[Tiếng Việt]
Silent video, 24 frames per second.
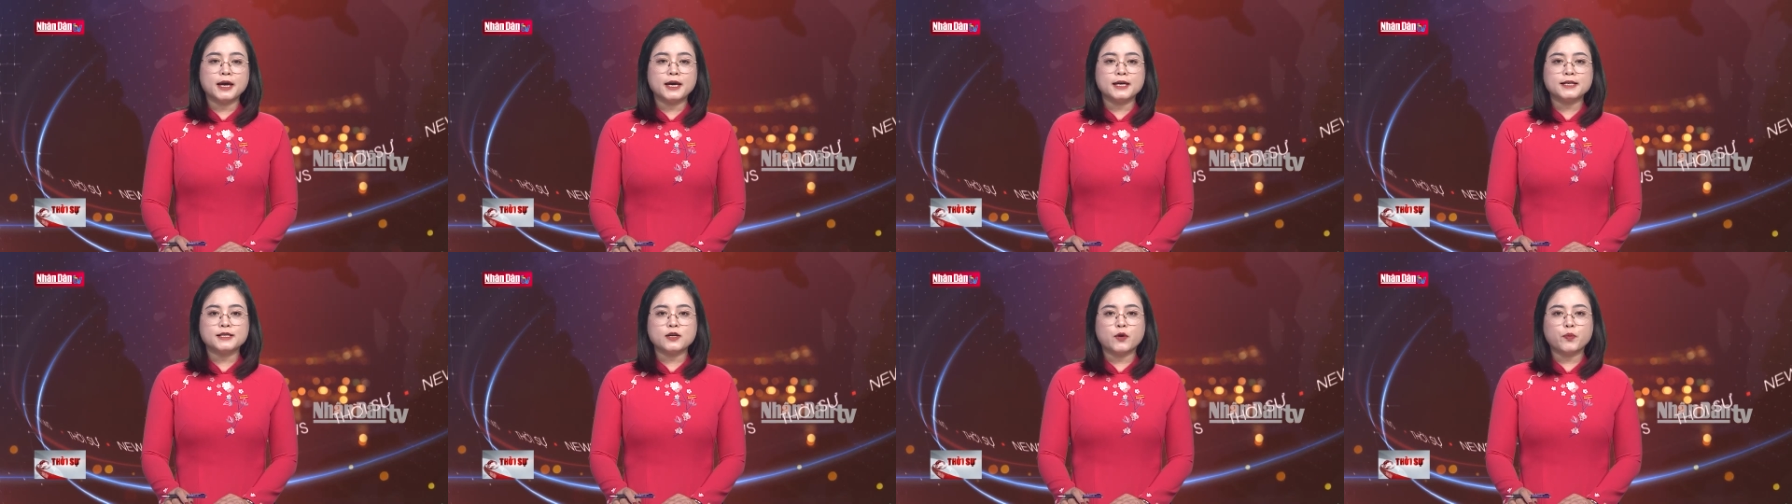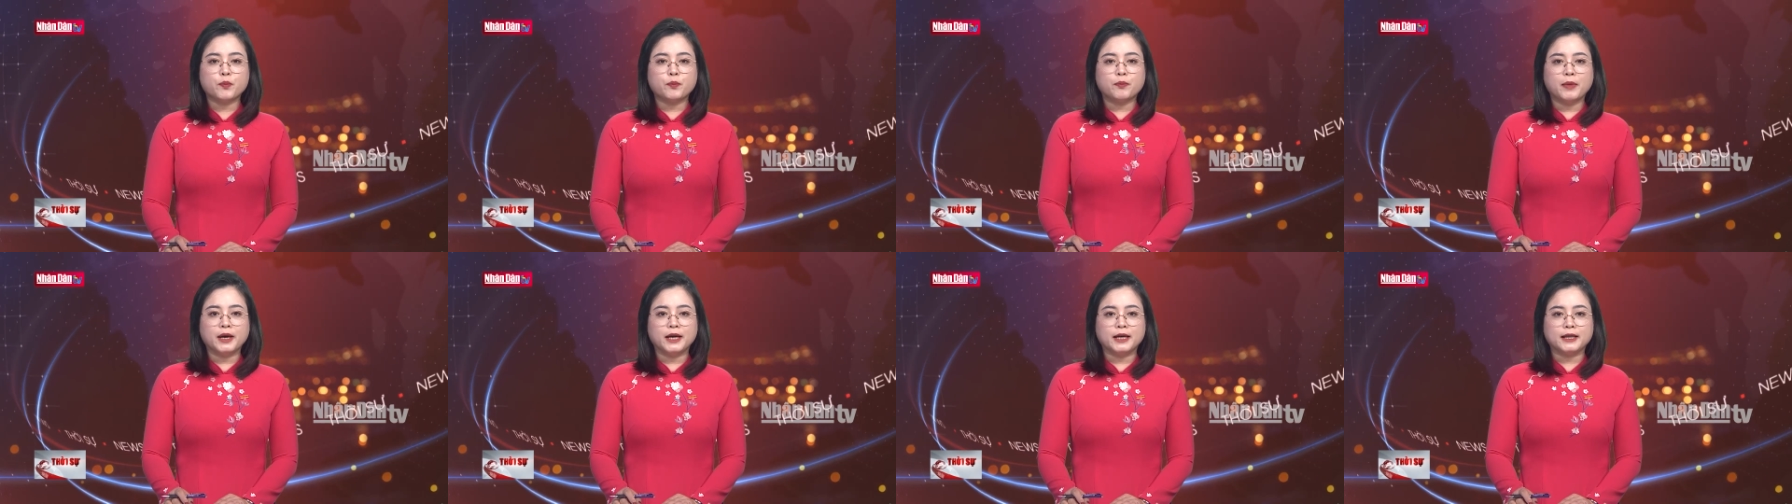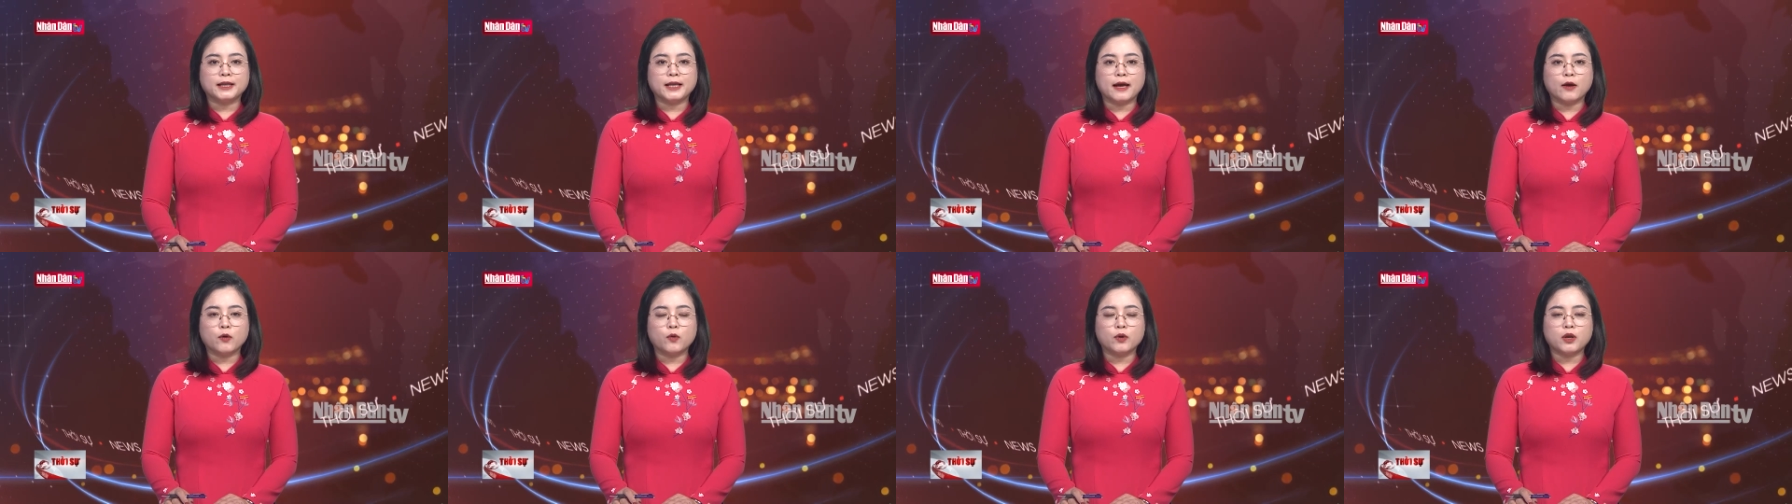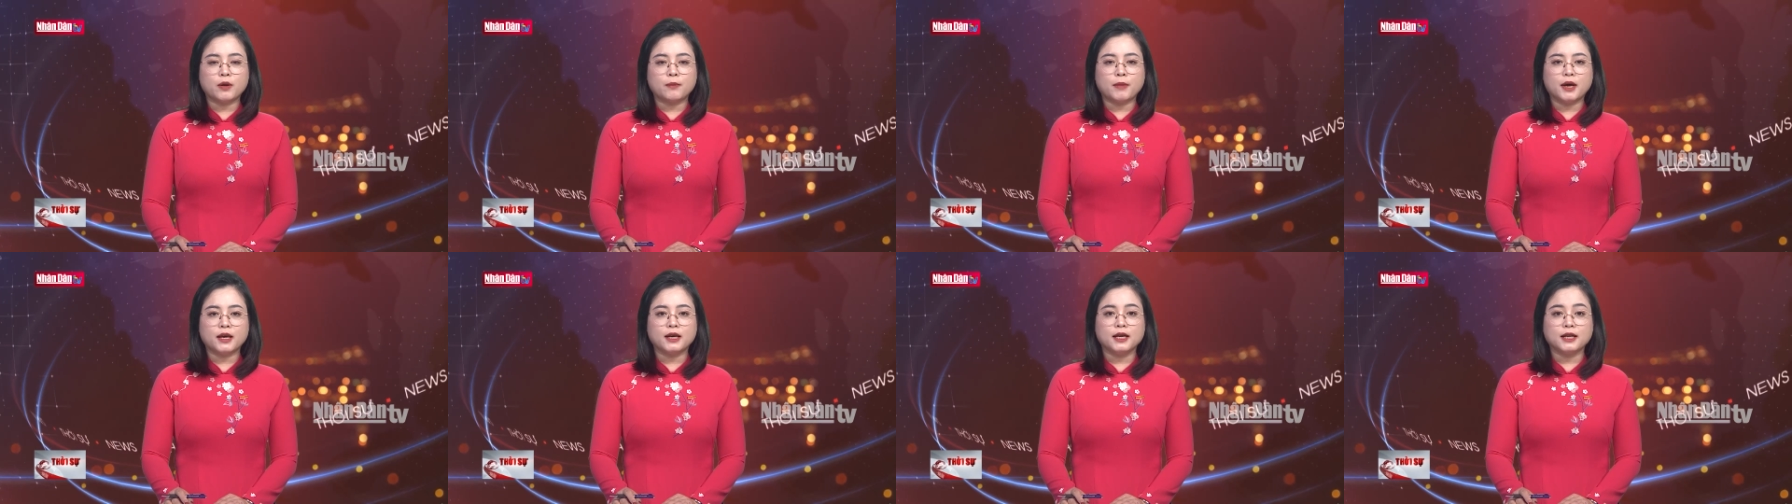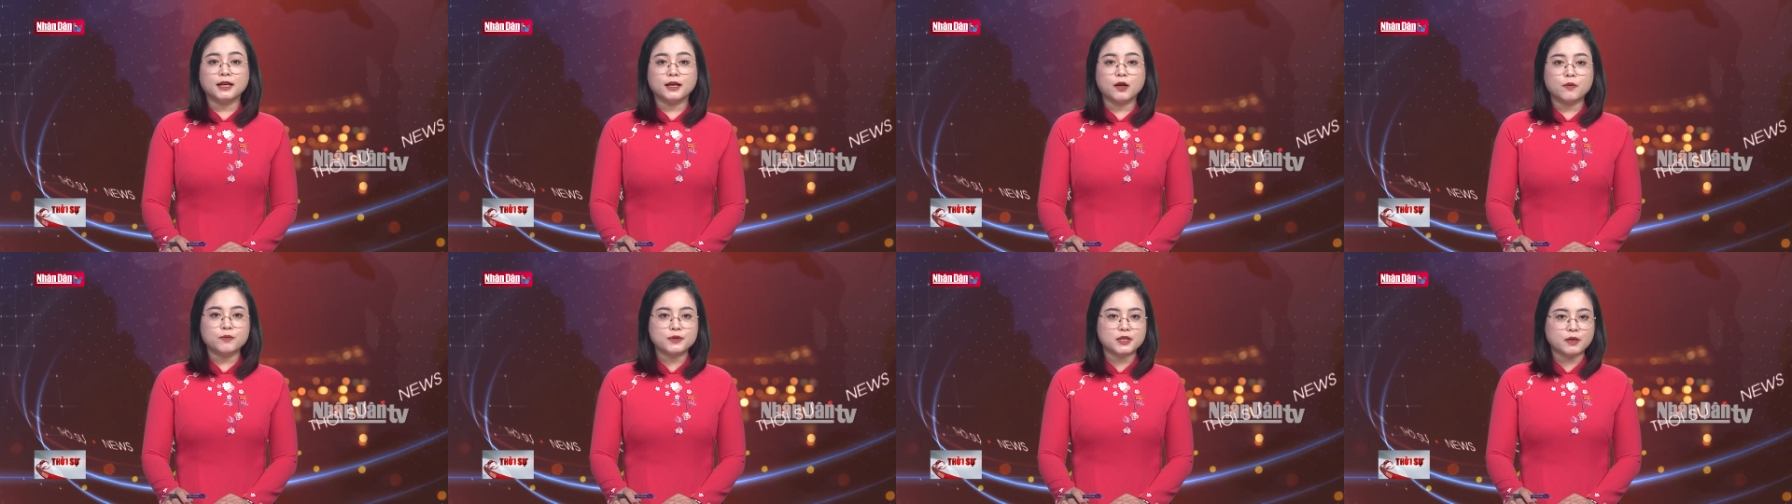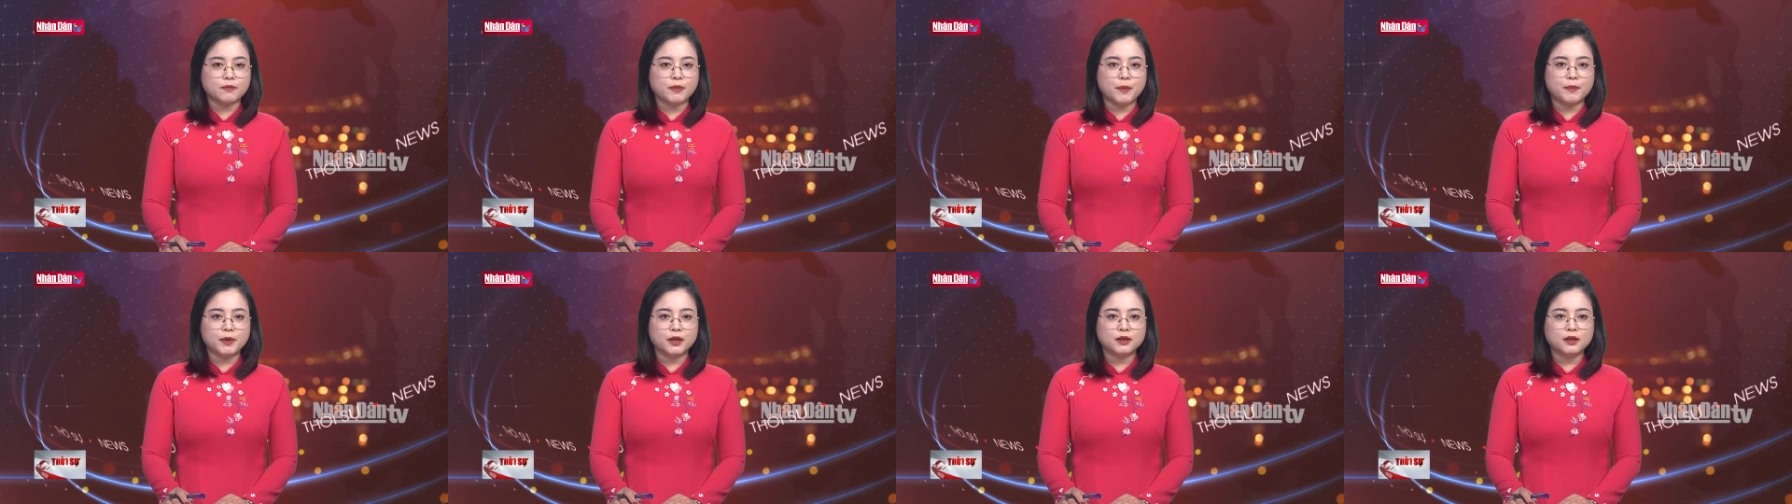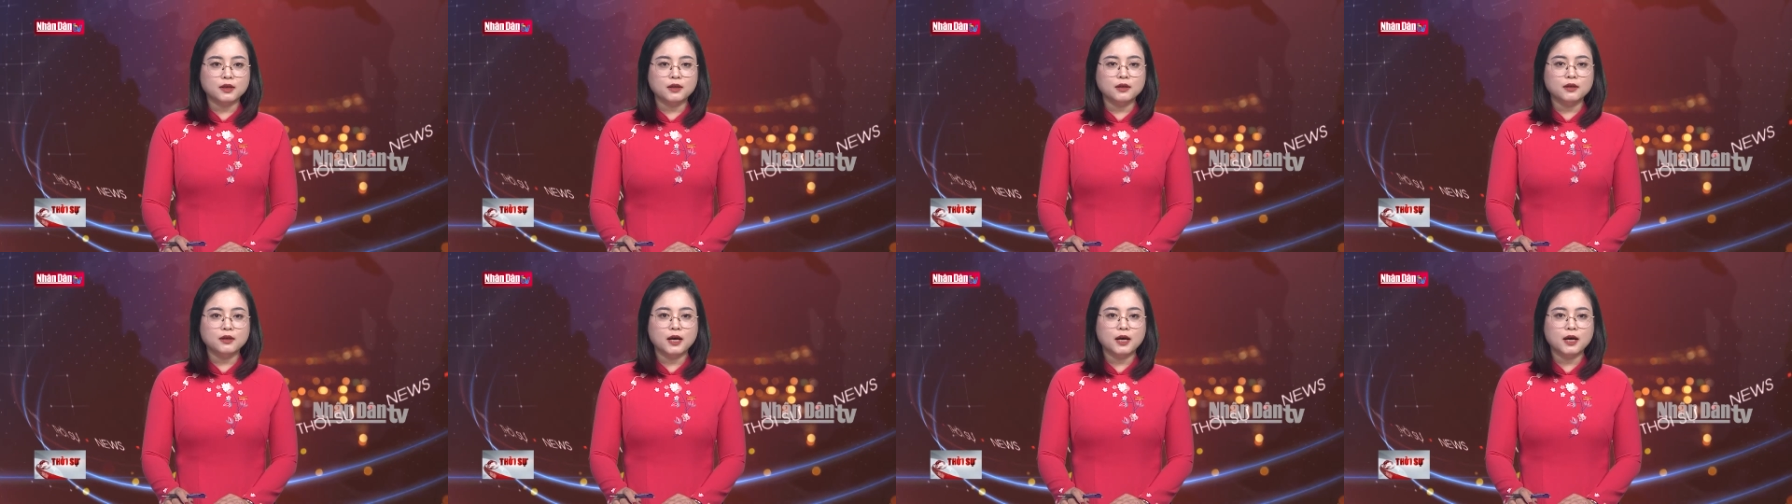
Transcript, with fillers: trong 7 tháng của năm 2024,